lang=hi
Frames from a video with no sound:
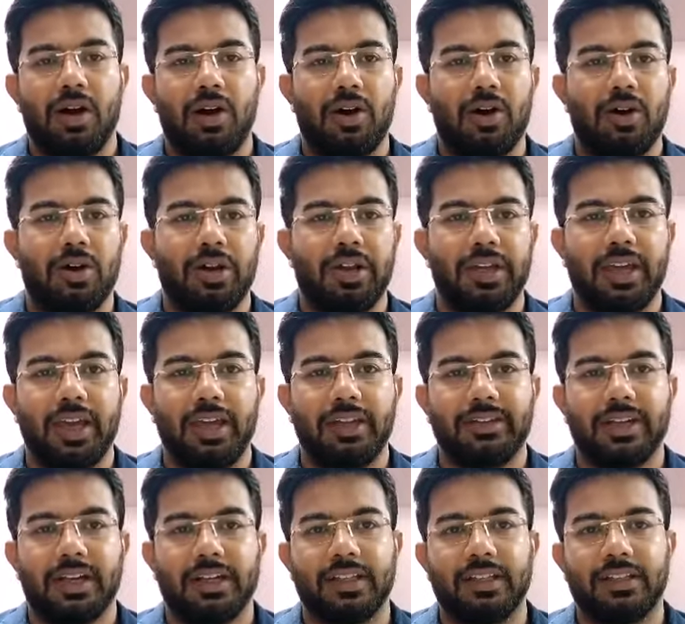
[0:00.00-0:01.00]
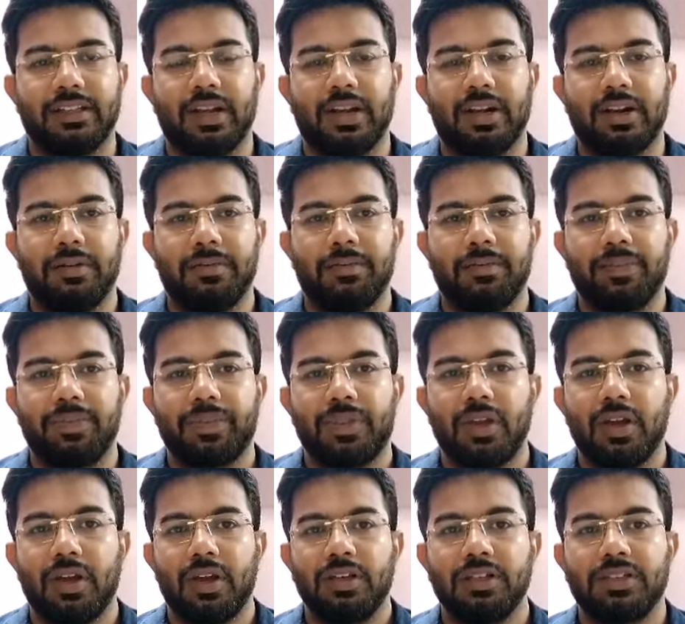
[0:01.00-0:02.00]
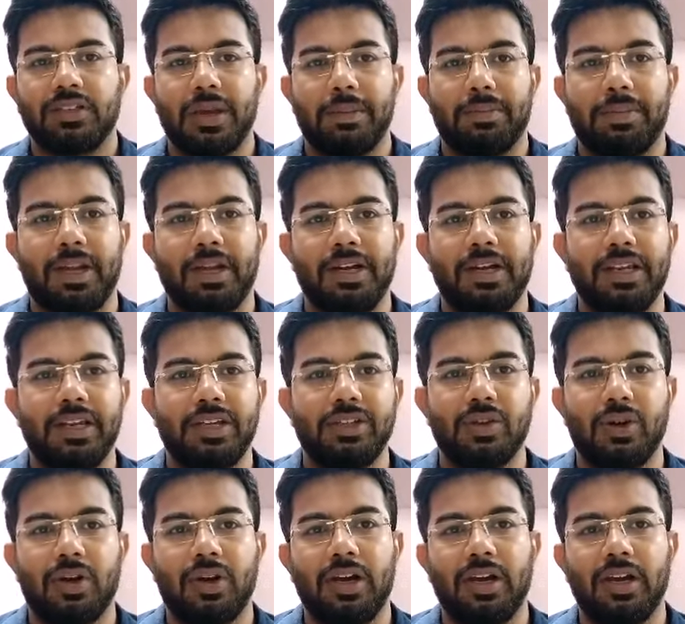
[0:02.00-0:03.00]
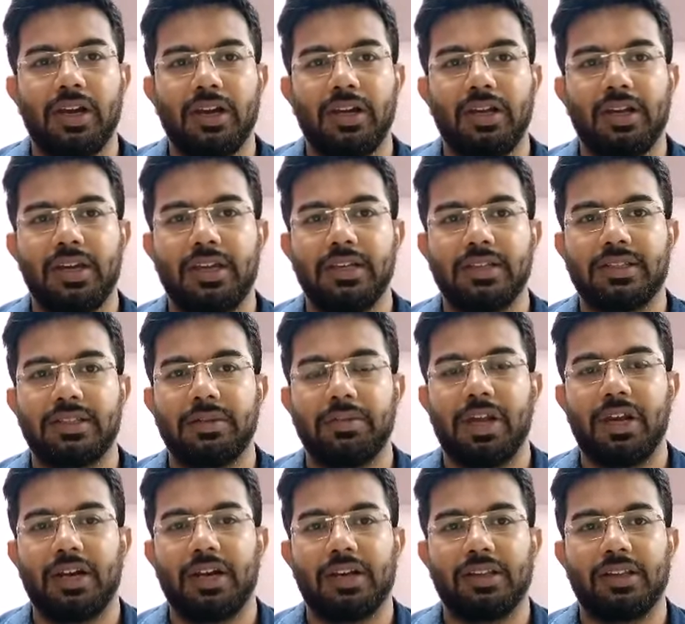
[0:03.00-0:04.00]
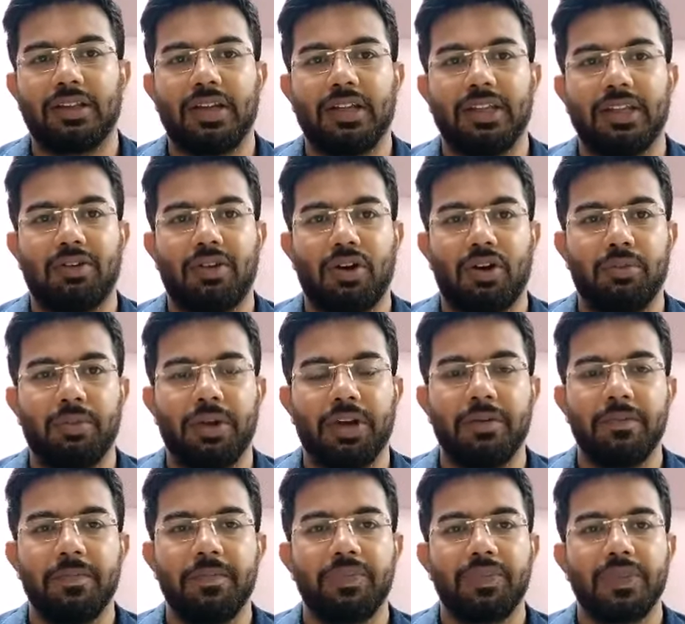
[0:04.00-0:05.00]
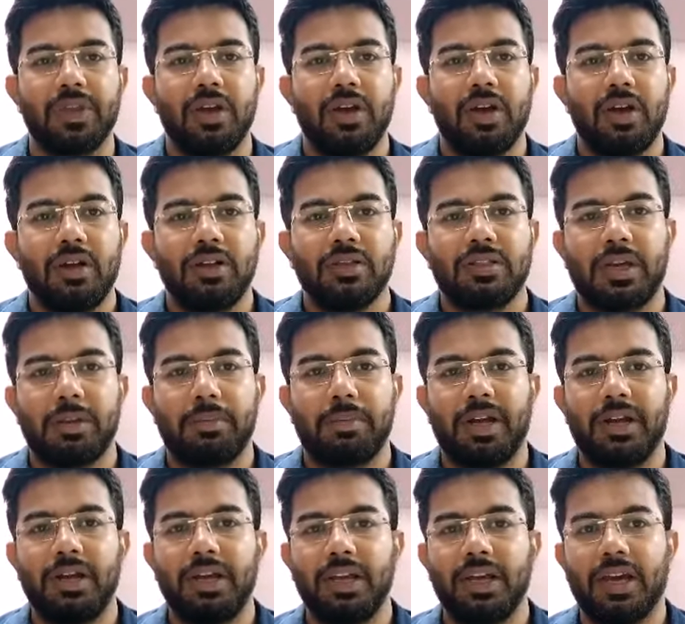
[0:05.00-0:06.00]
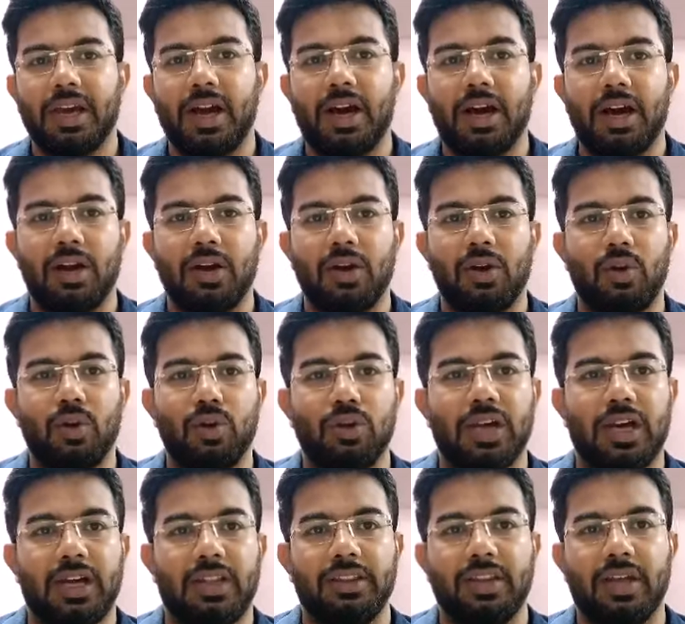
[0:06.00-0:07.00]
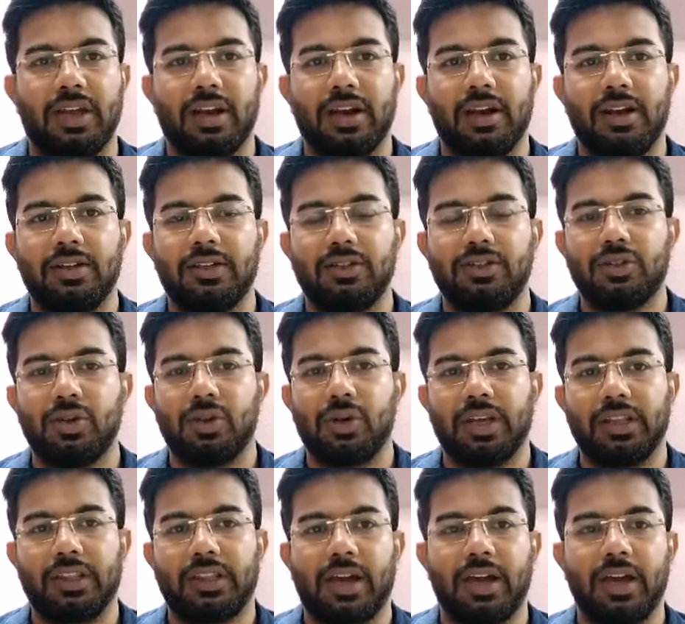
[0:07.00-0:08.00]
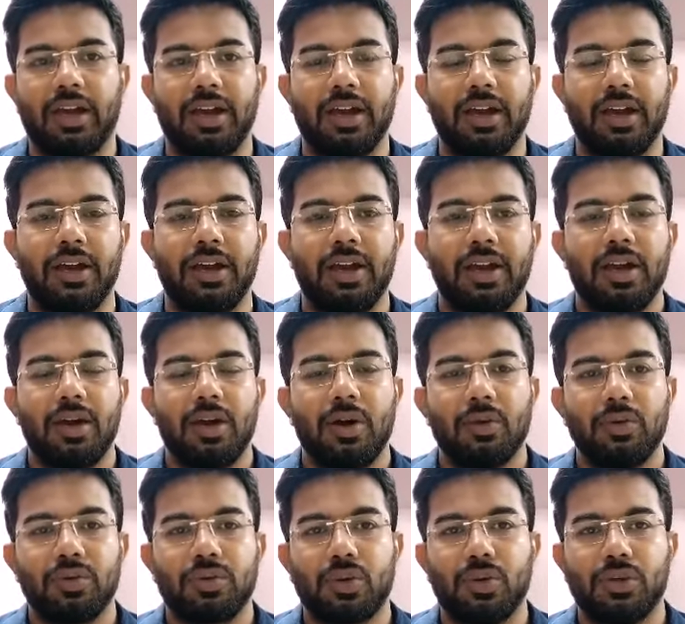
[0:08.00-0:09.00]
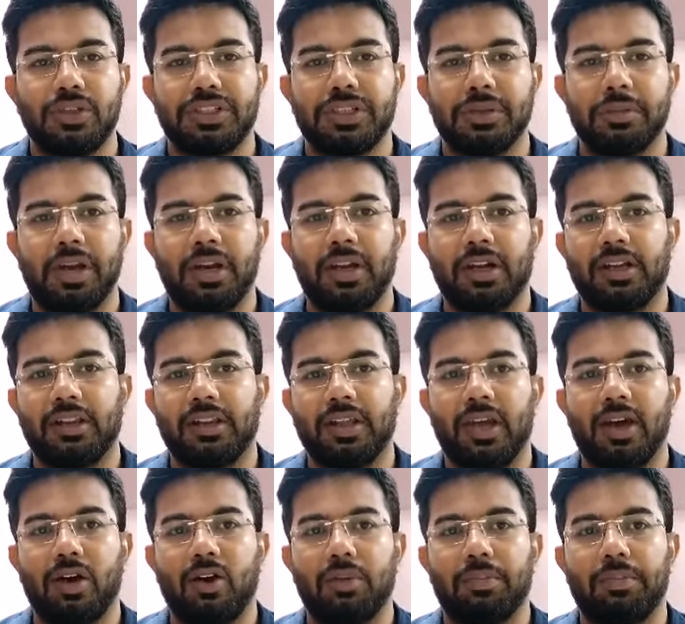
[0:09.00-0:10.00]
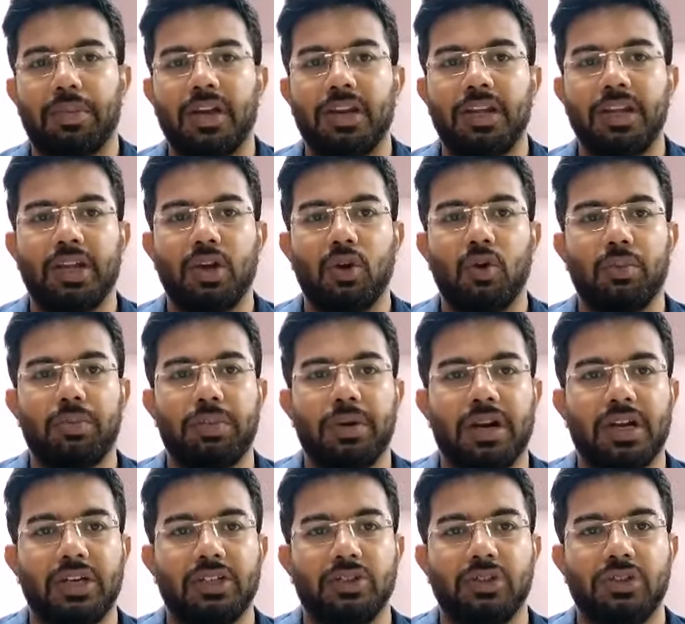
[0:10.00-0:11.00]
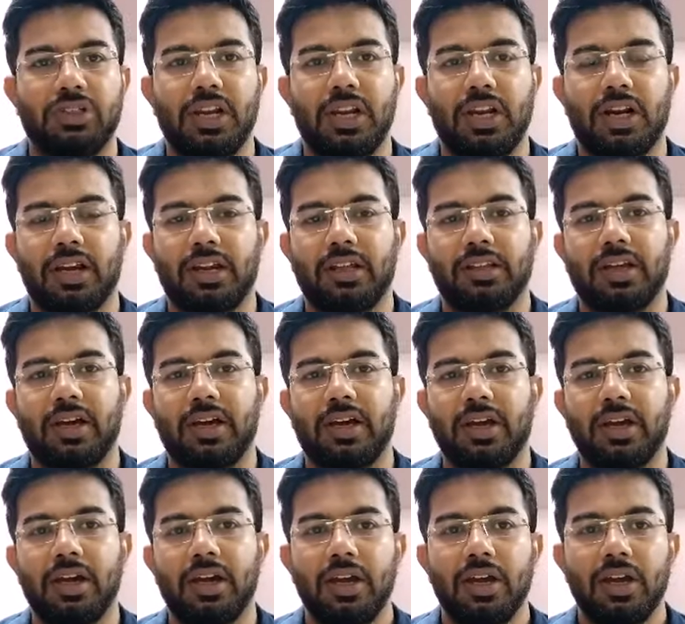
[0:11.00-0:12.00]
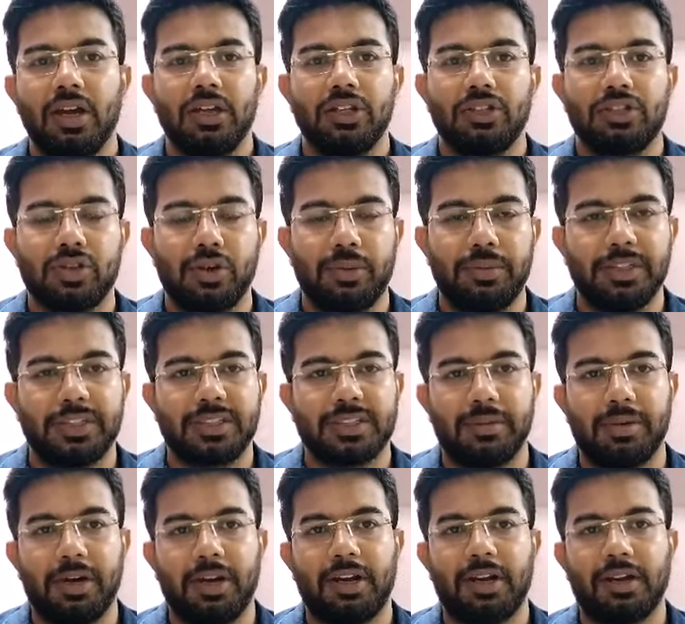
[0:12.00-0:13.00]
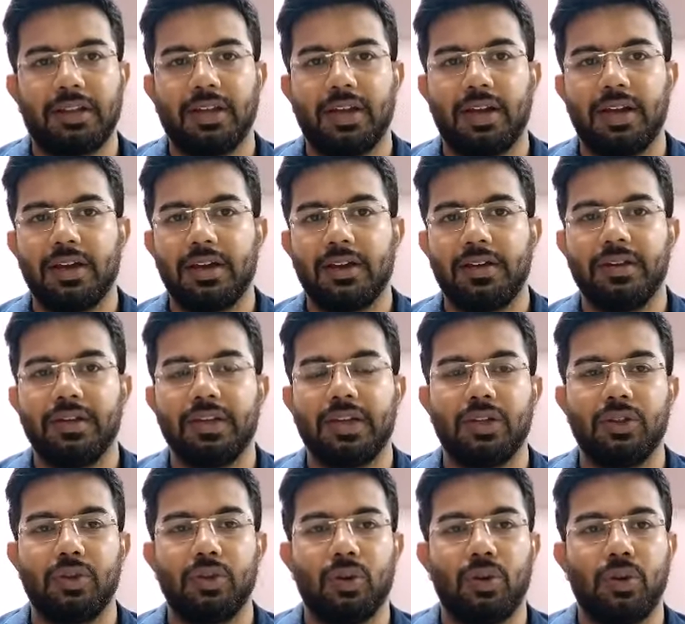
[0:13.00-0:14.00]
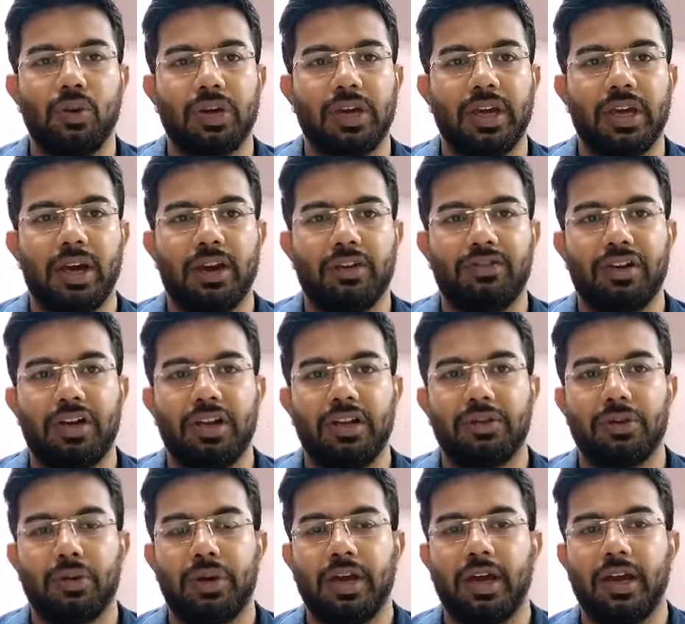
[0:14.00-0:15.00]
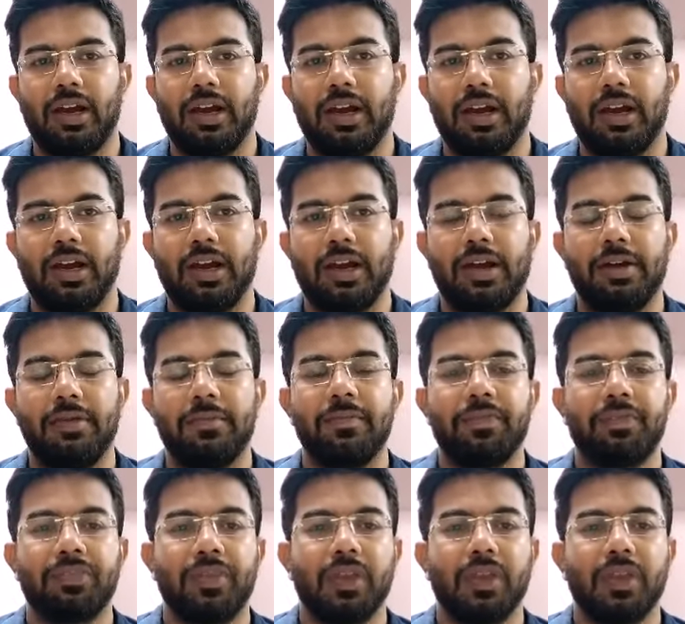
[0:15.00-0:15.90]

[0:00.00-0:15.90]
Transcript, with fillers: और ये ज़्यादातर इसके फली जो है ये इस्तेमाल करते हैं दवाओं में इसके फली का गोदा अंदर जो रहता है उसको इस्तेमाल करते हैं और फली के ऊपर का जो छिलका रहता है इसको भी इस्तेमाल करते हैं इनके दोनों के अफाल थोड़े अलग अलग हैं